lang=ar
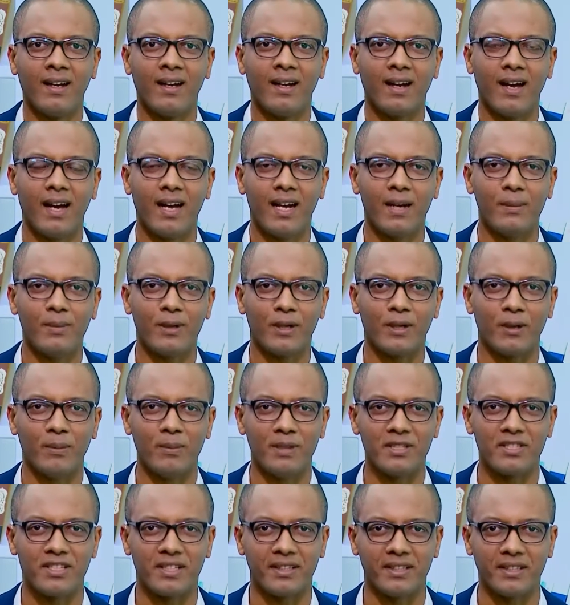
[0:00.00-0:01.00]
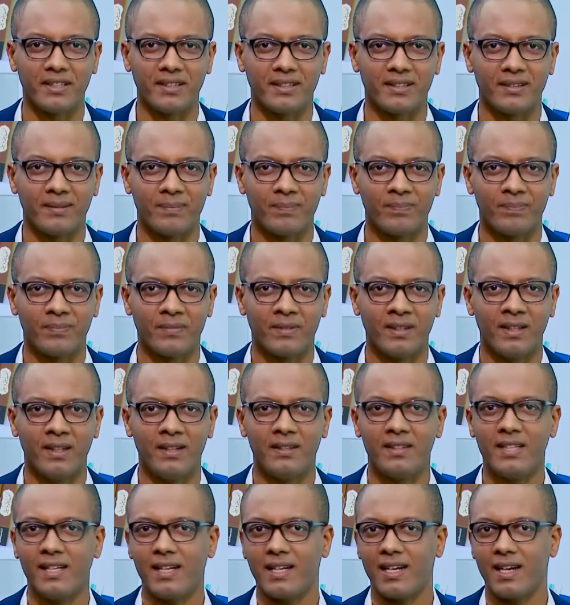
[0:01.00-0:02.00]
أهلا بكم من جديد
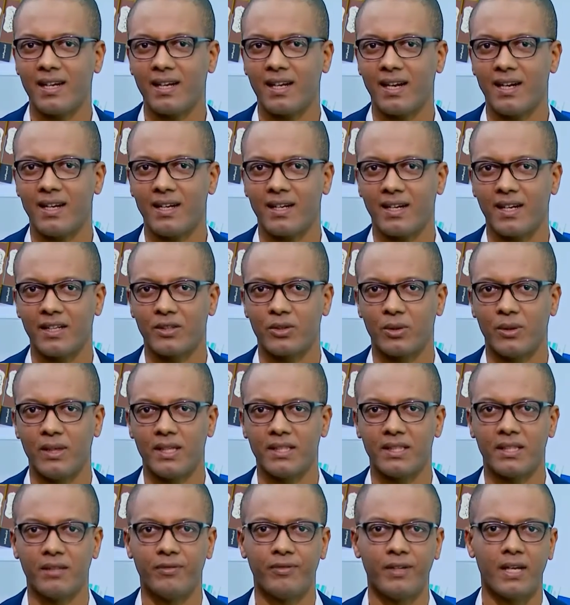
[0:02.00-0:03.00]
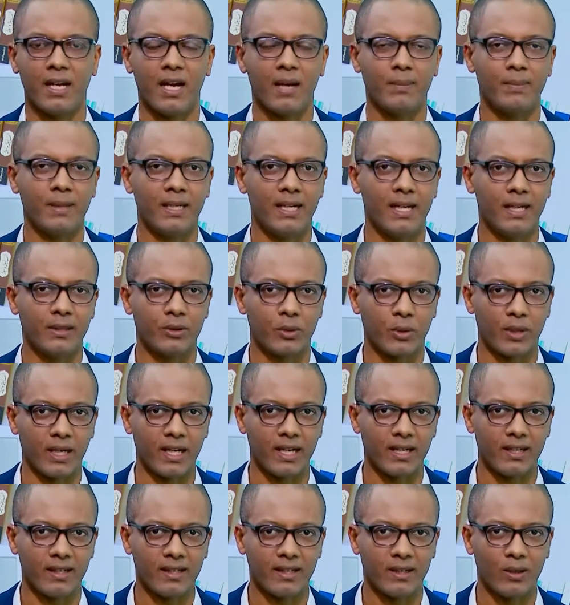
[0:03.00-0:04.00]
تلك القارة التي فيها بلادنا
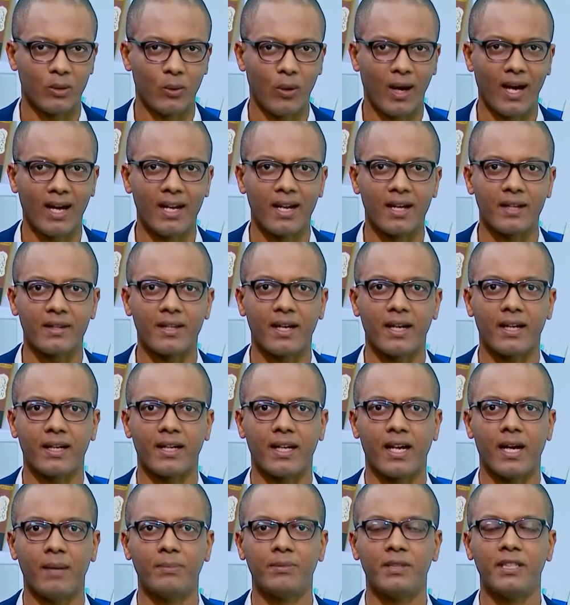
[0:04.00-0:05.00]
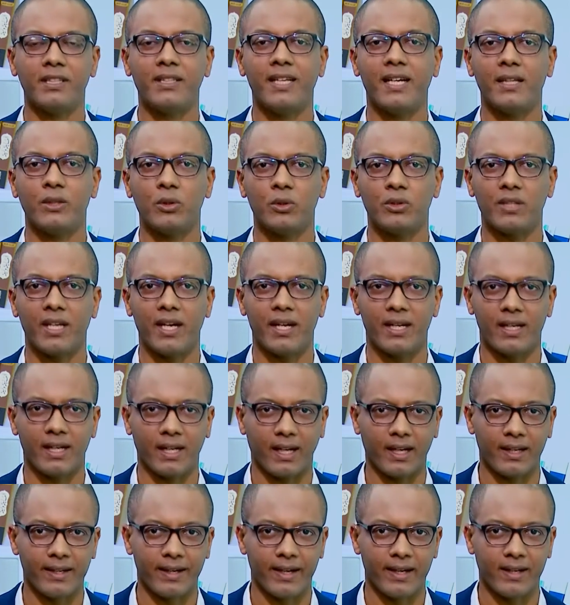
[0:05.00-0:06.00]
وعلى ظهرها امتداد
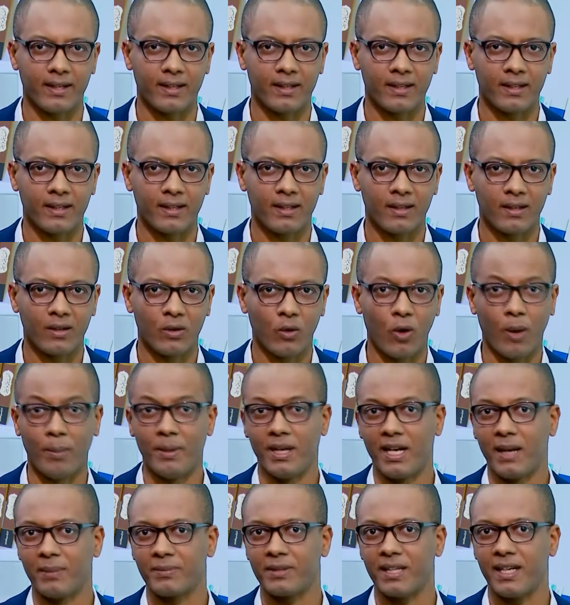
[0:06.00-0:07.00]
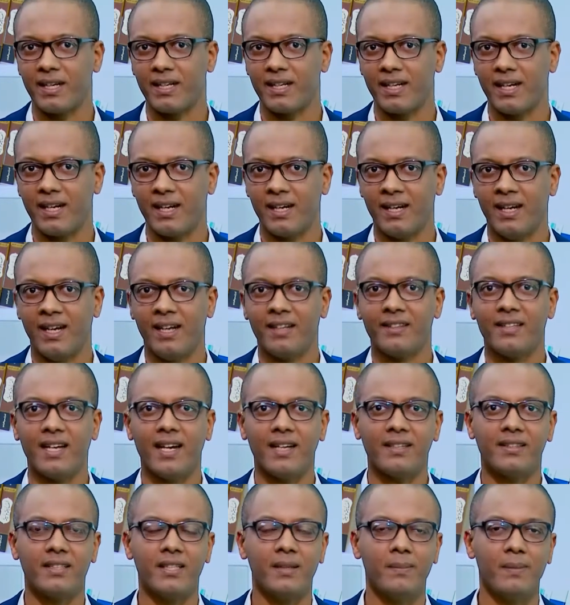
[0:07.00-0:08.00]
تاريخنا ومن أمطارها
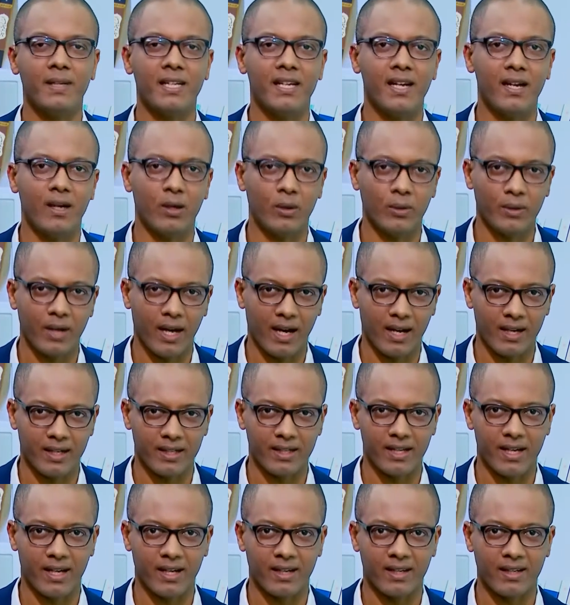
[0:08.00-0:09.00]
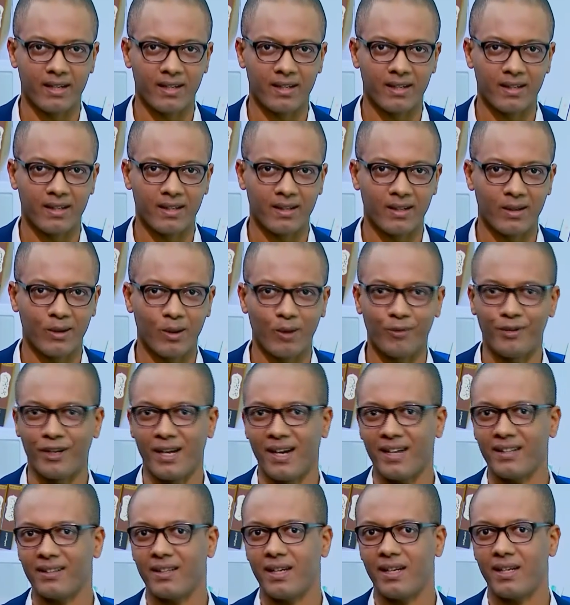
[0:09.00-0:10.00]
تأتي مياه نهرنا وفي
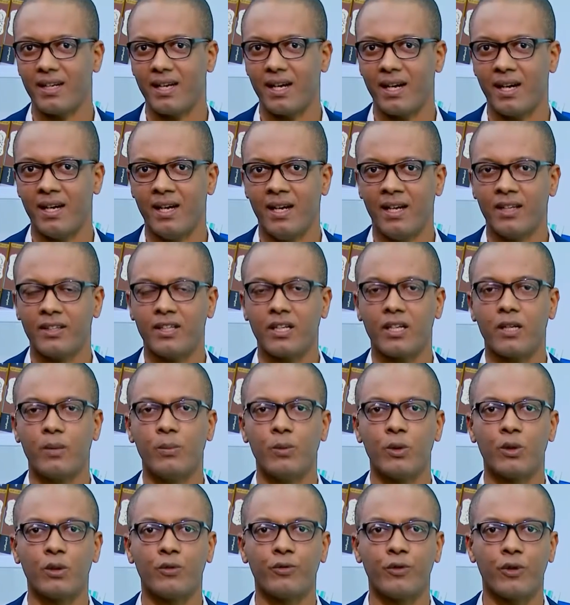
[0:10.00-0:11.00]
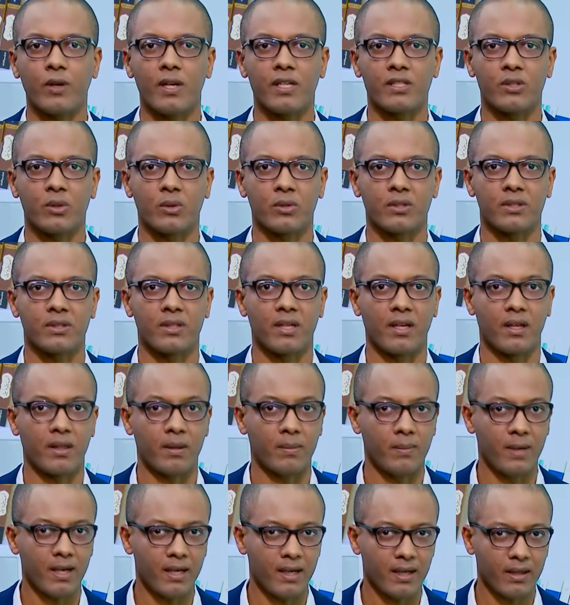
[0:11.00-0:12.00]
أقطارها تكمن فرص
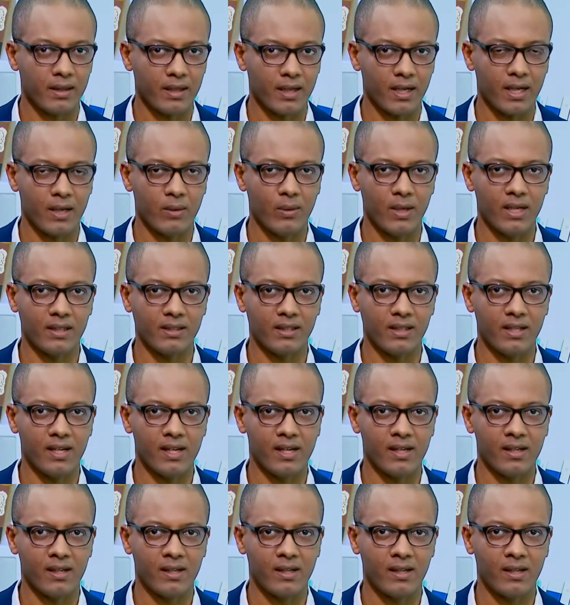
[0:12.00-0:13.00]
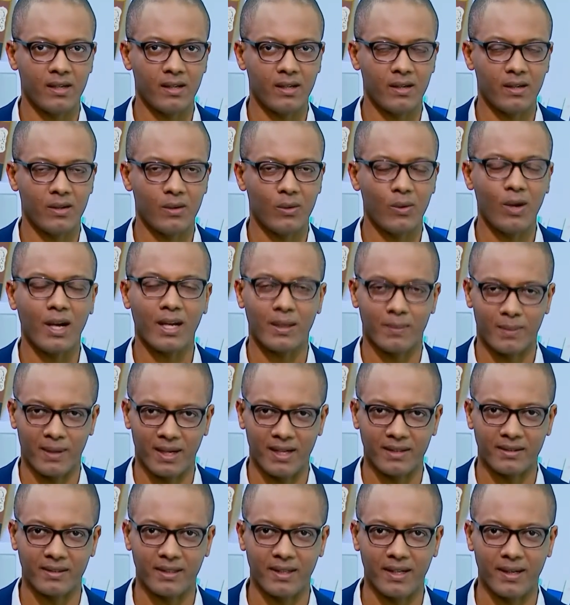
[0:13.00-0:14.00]
استثمار ثرواتنا
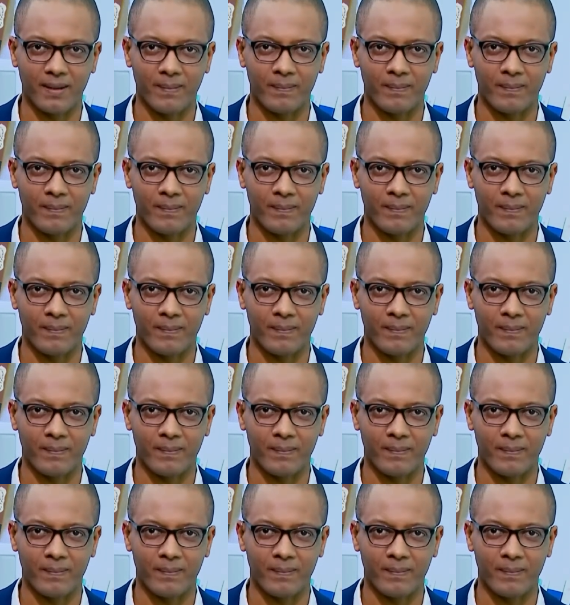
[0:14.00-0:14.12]
وخبراتنا